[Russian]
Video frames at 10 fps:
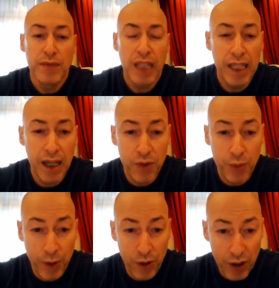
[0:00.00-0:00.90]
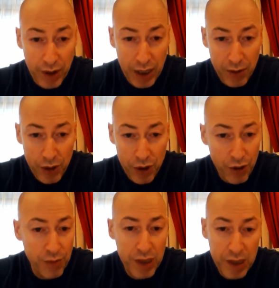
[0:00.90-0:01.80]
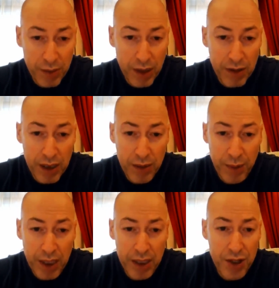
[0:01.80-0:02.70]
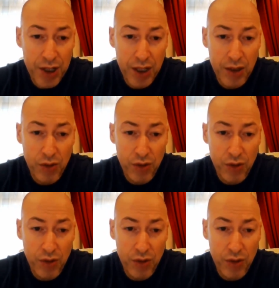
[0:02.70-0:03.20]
Я его поуговариваю еще, мы с ним говорим периодически,